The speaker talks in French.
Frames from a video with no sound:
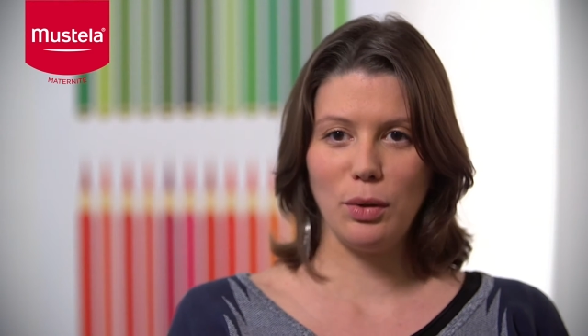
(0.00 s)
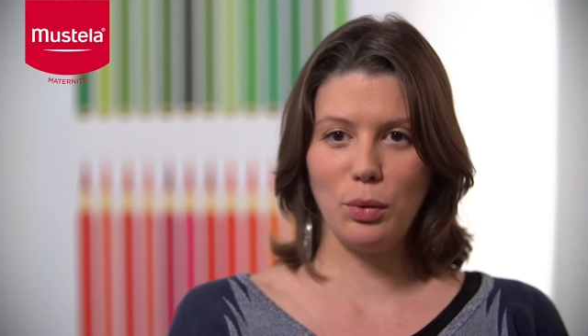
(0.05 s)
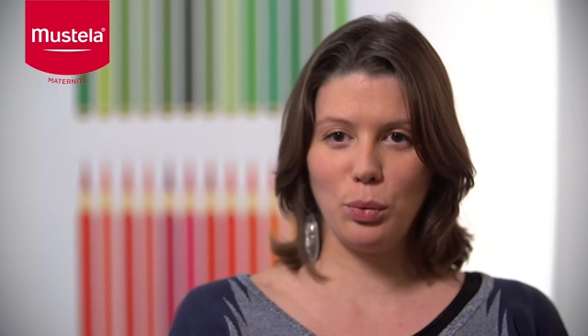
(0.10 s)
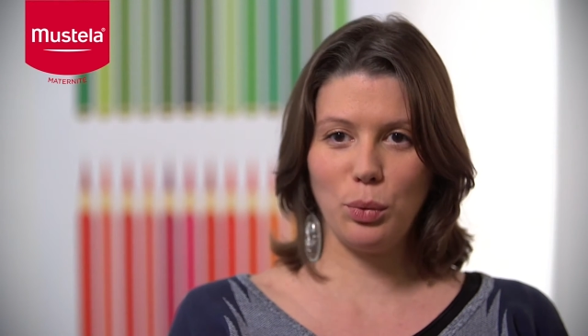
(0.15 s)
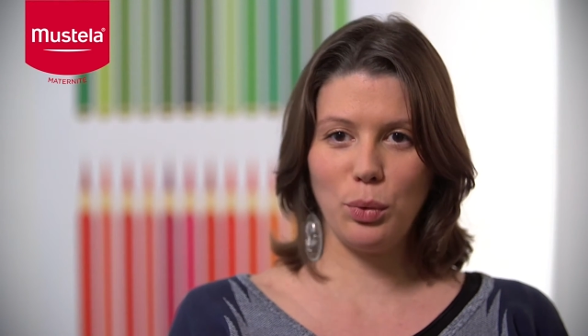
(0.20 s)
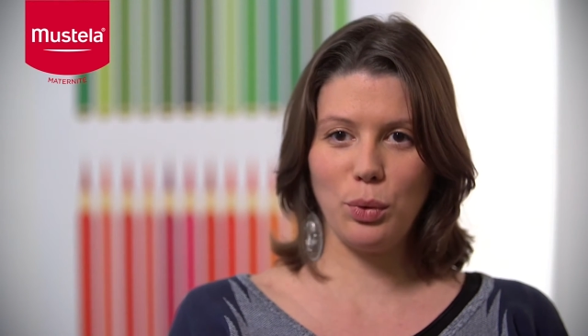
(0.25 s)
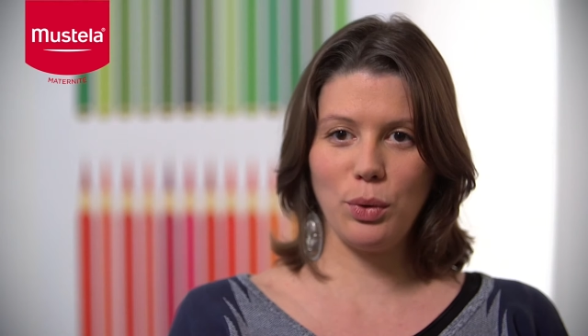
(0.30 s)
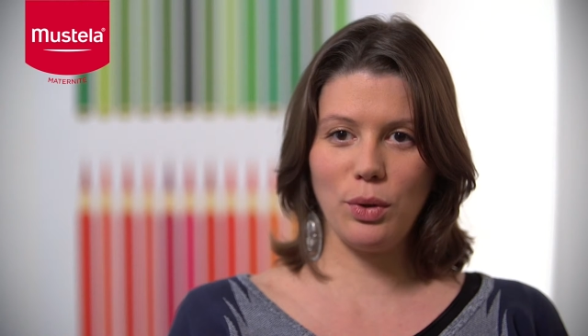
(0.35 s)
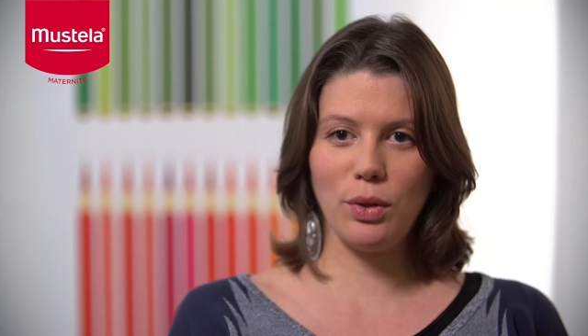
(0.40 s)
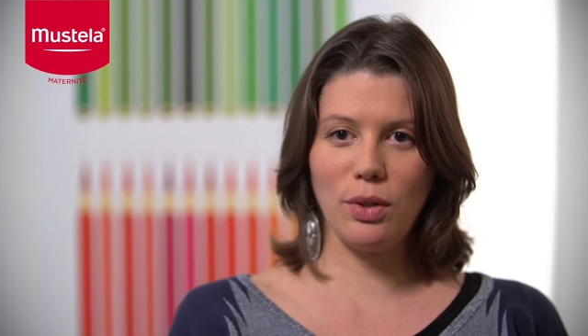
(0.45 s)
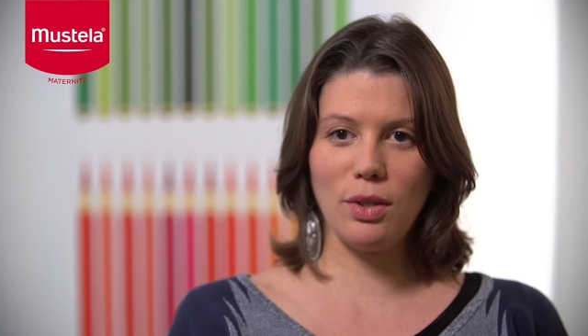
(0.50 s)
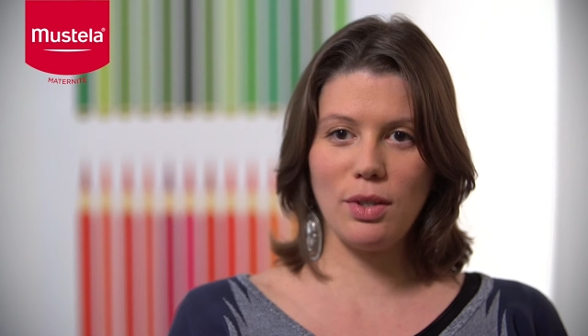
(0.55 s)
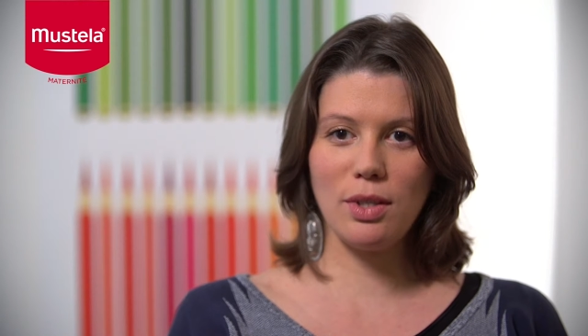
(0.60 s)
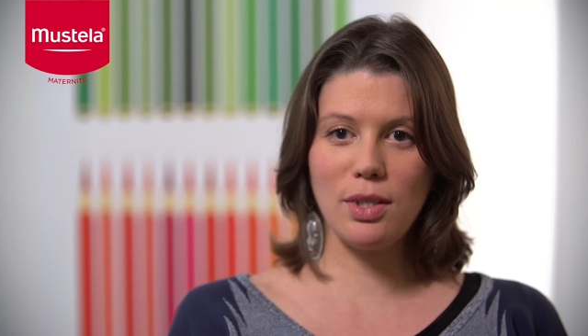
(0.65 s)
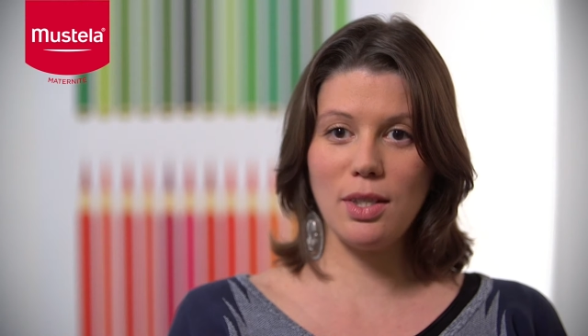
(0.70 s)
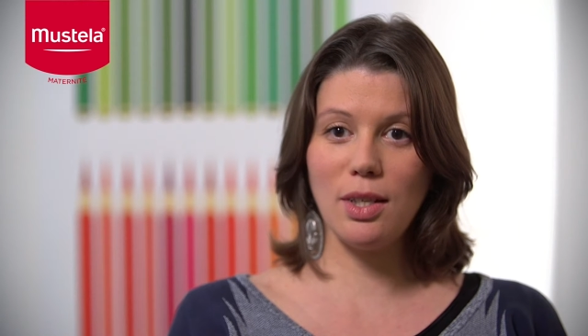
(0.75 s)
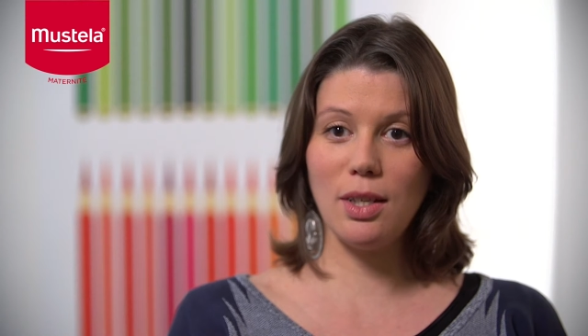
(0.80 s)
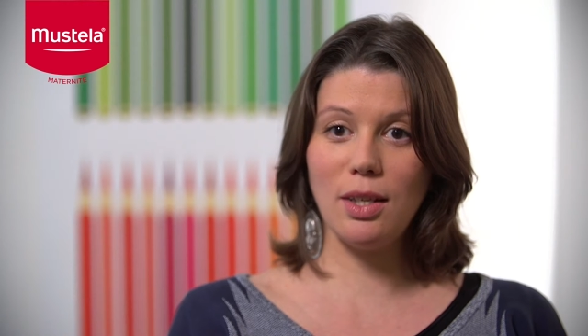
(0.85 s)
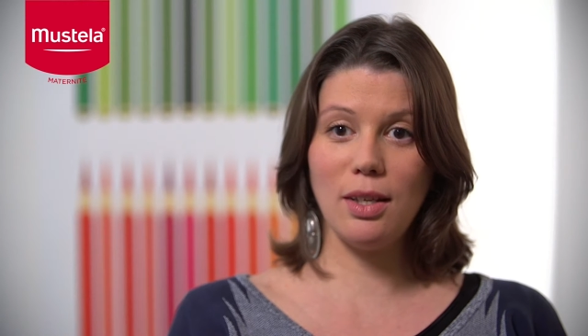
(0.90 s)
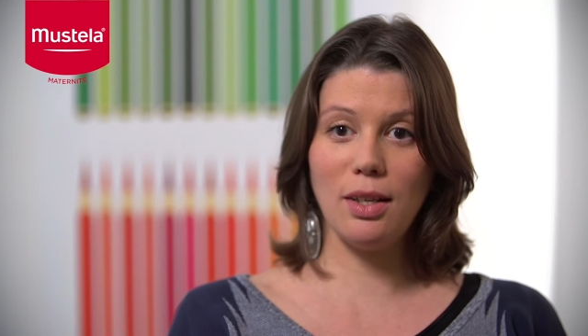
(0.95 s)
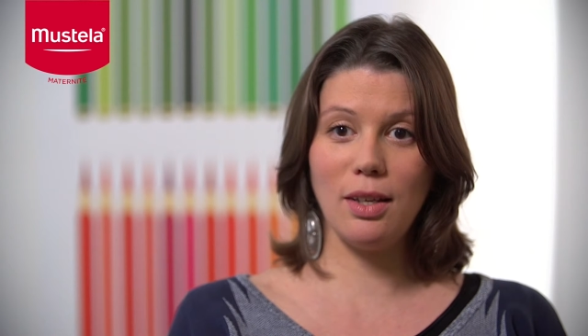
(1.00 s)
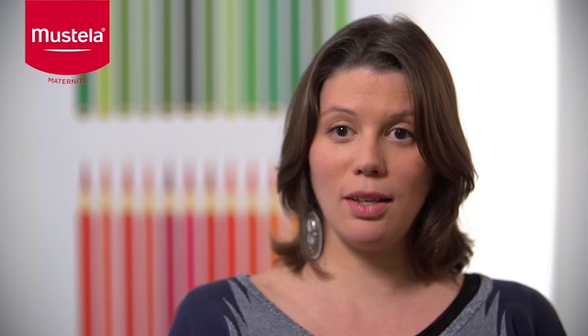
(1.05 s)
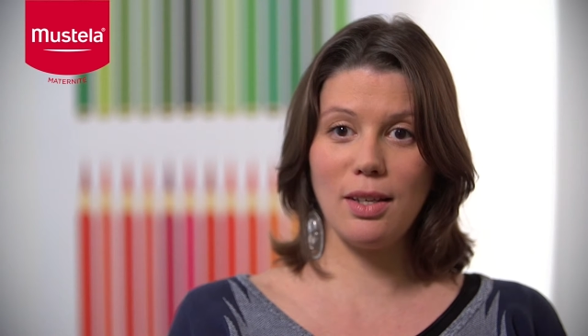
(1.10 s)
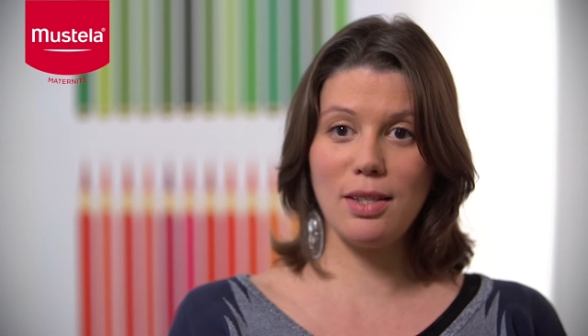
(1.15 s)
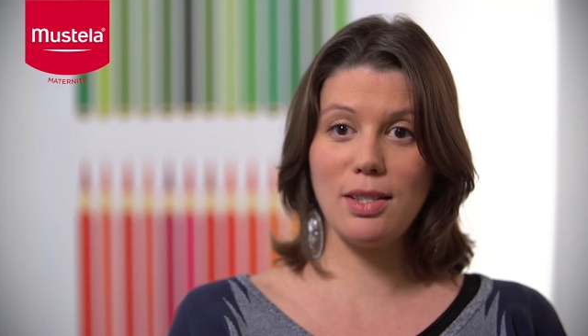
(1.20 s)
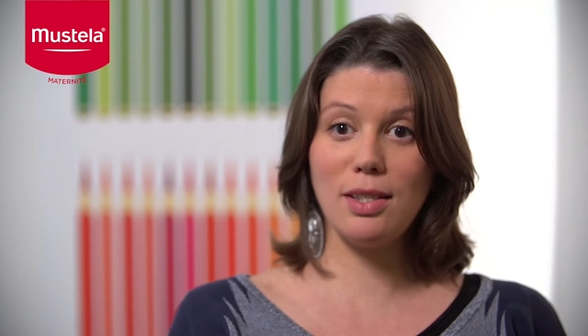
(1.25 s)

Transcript: Donc euh, c'est